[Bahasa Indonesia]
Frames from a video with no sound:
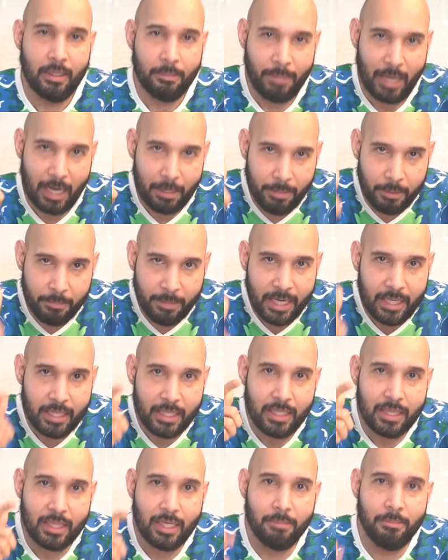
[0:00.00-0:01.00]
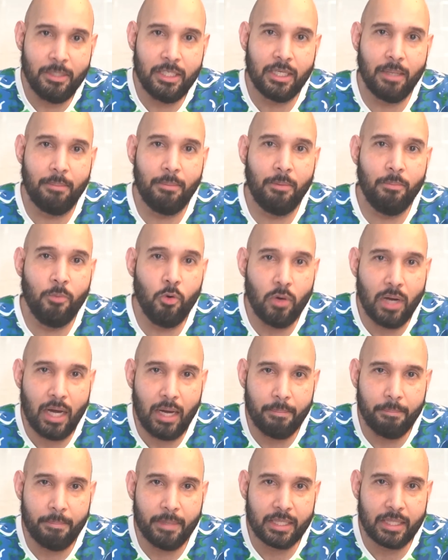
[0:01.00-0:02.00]
para pemain kita bisa
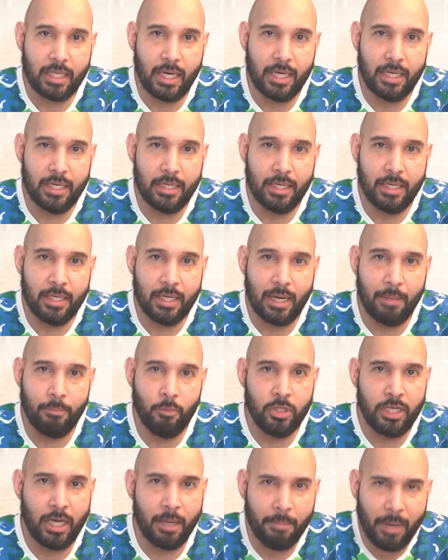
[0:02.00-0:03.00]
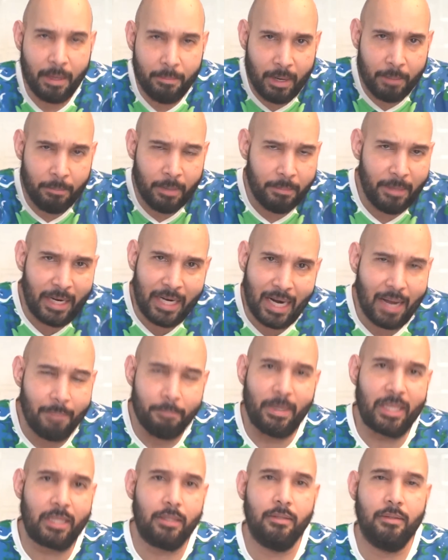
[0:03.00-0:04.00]
membuka pertahanan dari Kamboja yang memang bermain
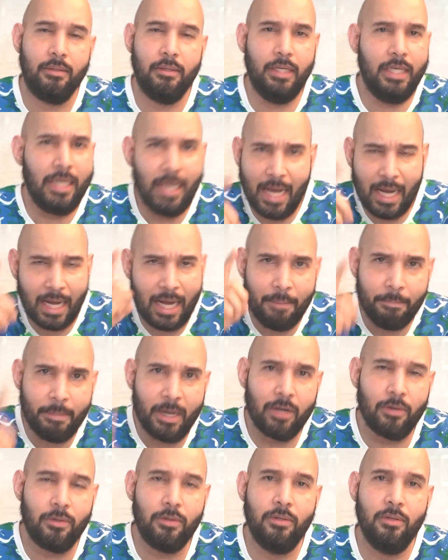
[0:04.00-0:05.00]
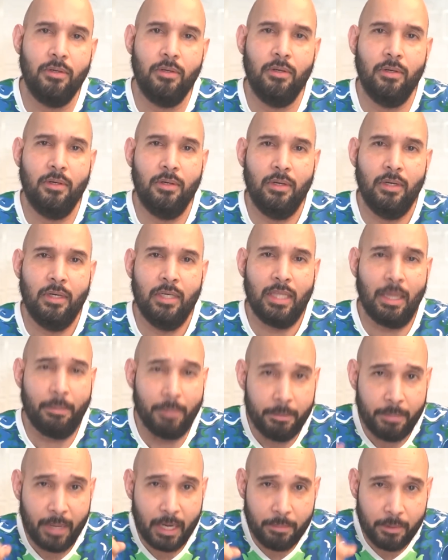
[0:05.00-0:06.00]
rapat. Ini gak gampang loh.
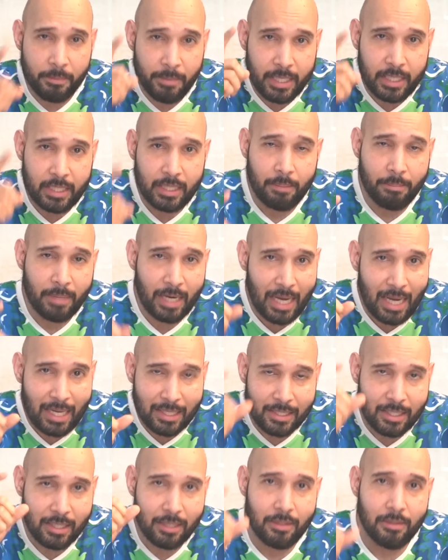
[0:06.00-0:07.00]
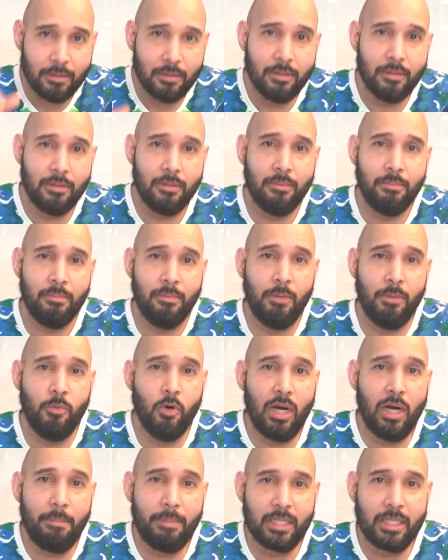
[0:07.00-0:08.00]
Tapi para pemain kita berhasil
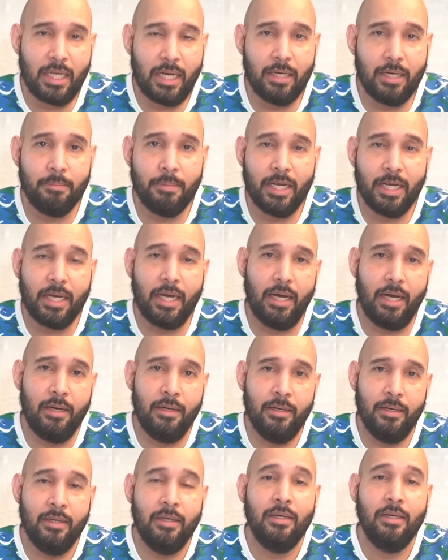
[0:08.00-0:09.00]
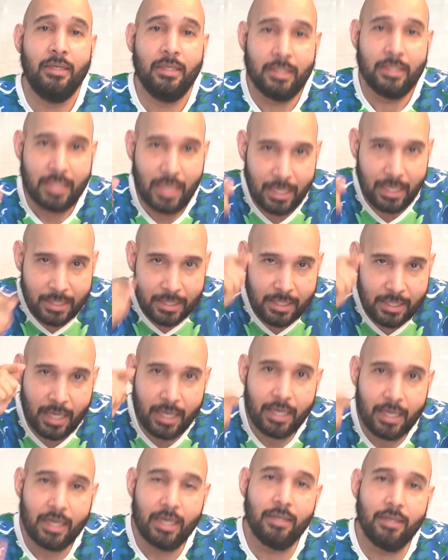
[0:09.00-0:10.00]
membuka pertahanan mereka. Sangat
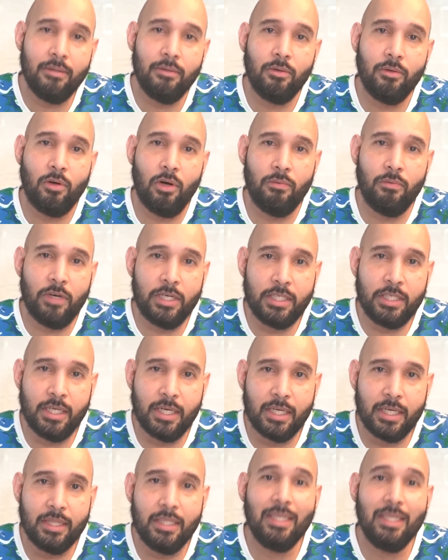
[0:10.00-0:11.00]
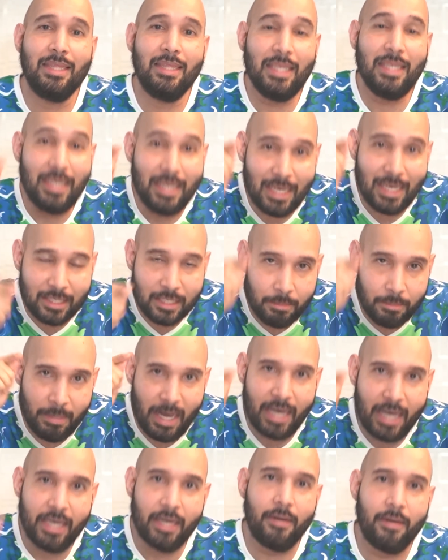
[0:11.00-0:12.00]
disayangkan conversion rate-nya tidak
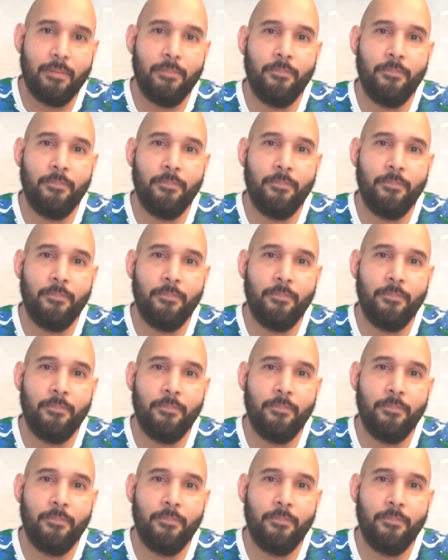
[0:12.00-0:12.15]
sebaik